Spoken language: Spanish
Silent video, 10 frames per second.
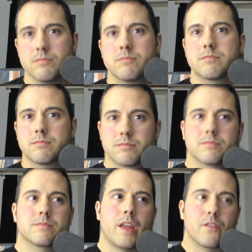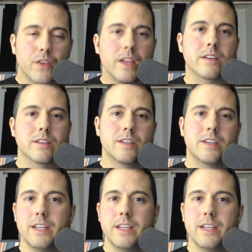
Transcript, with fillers: mm, en fin,